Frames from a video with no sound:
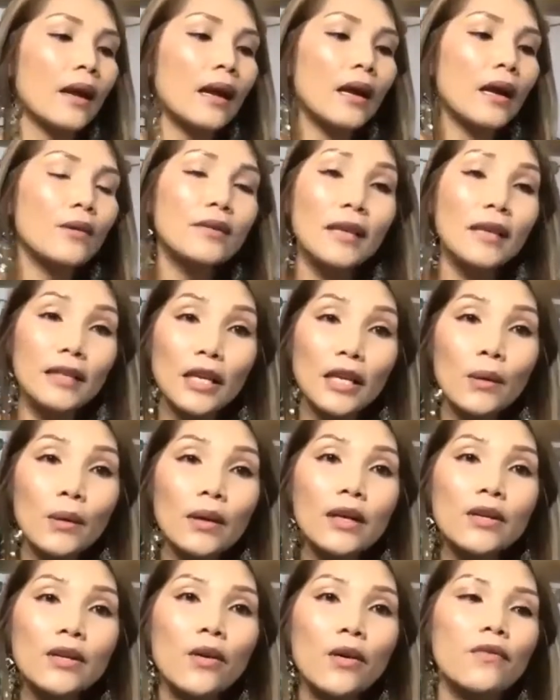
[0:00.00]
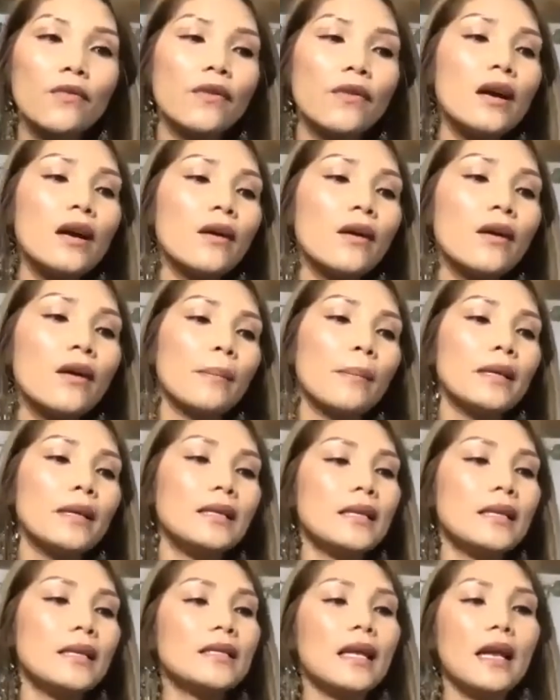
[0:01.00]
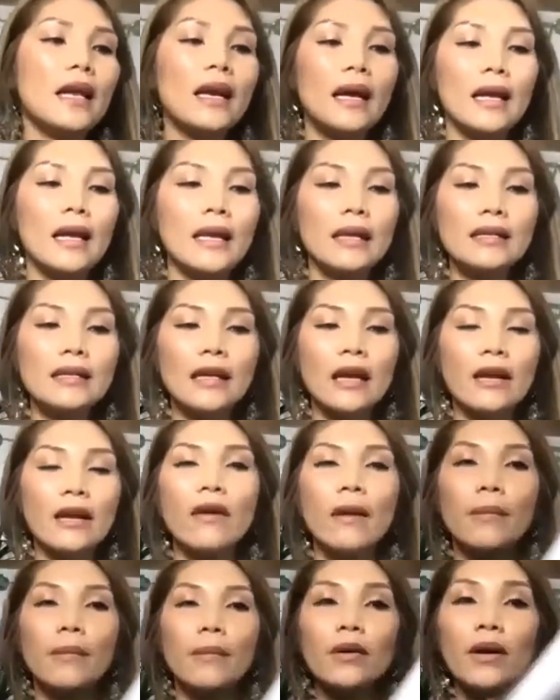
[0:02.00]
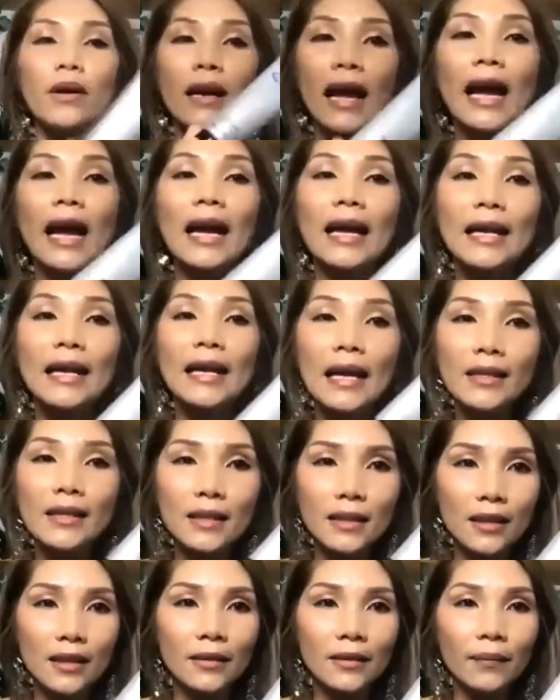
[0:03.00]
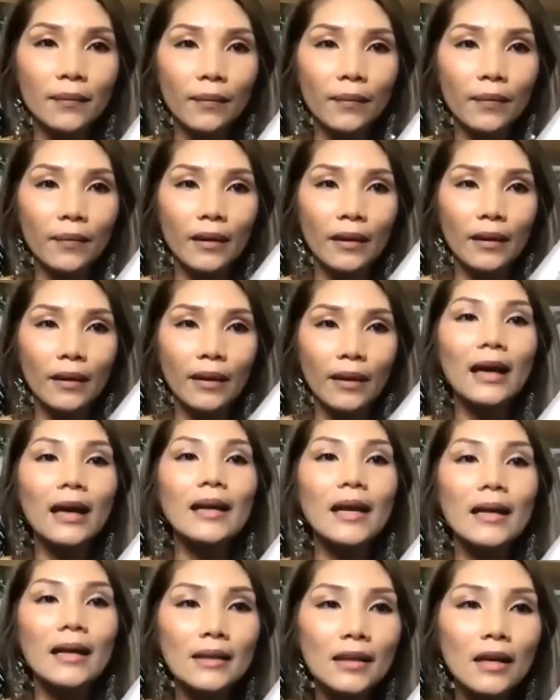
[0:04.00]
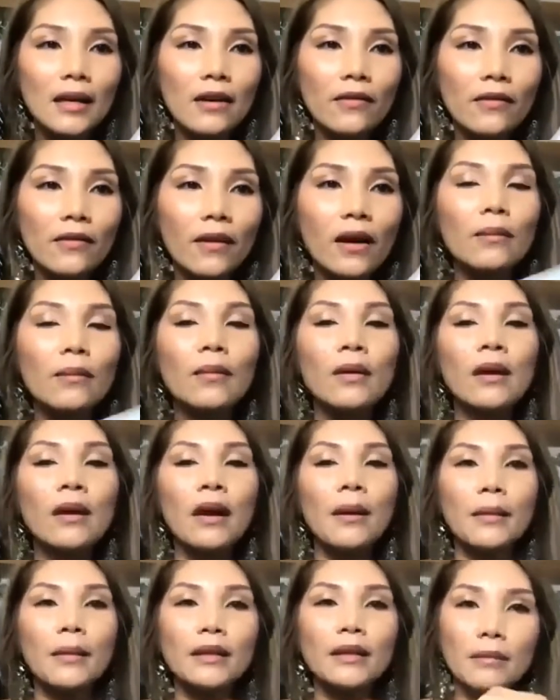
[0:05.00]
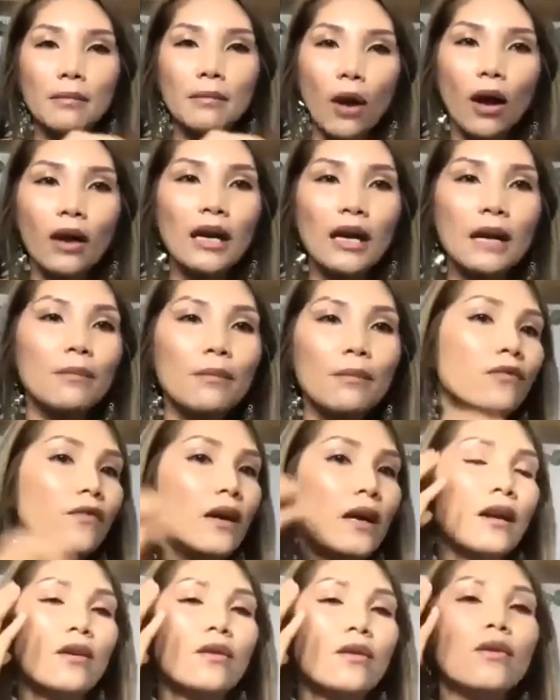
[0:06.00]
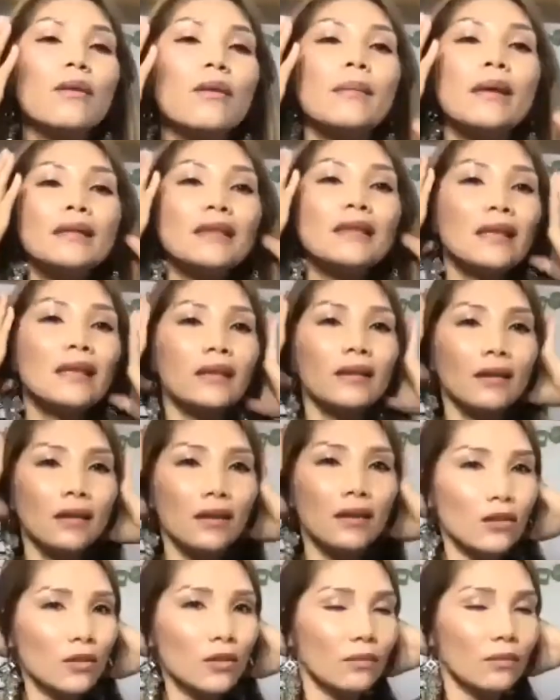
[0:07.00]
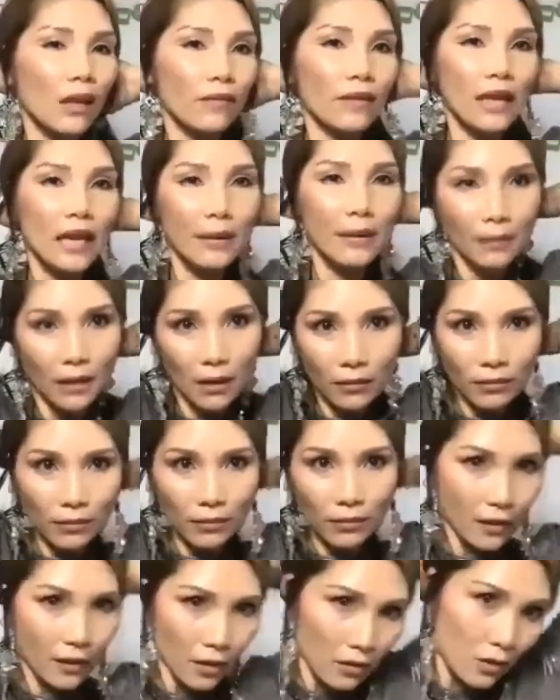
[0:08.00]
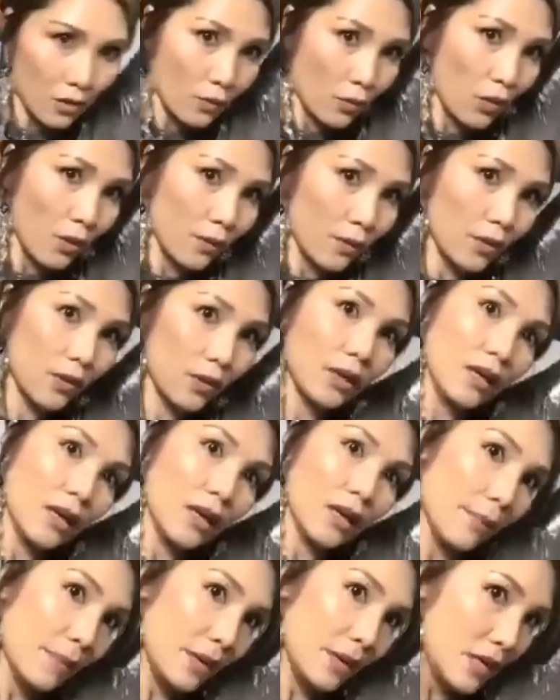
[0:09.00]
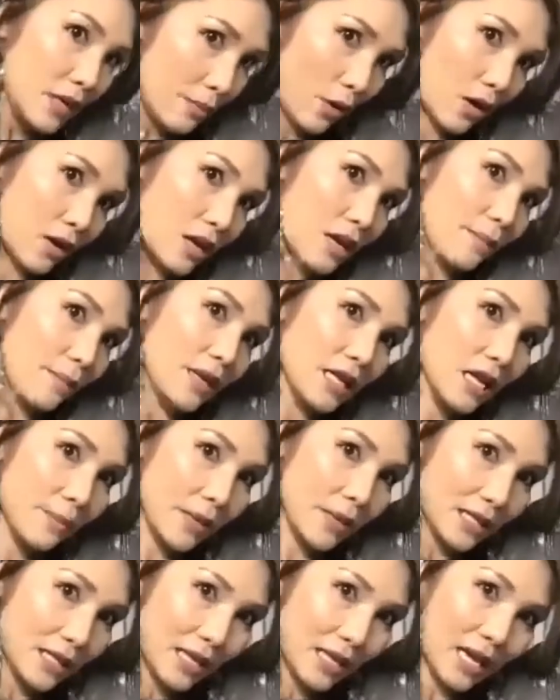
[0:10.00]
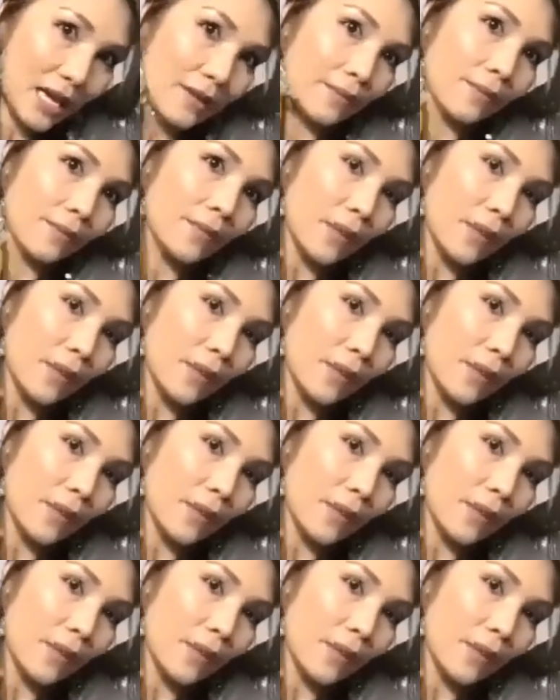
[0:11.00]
lau sạch treo đi rồi phải không mấy chị sẽ lấy cái sản phẩm nó gọi là eye dancer iDancer phải không? Mấy chị bỏ ra một phần rồi mấy chị nói chung tại vì em tóc tai nó luộm thuộm thôi, mấy chị bỏ lên mấy chị massage.